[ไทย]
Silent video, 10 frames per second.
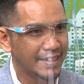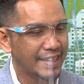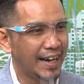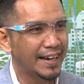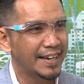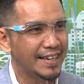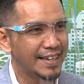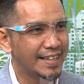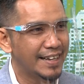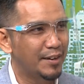สถาน
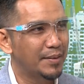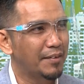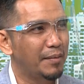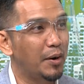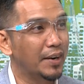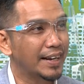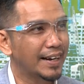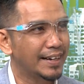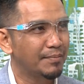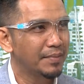ที่ที่เราเรียกว่าบ่อน
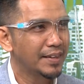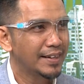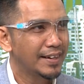เนี่ยนะครับ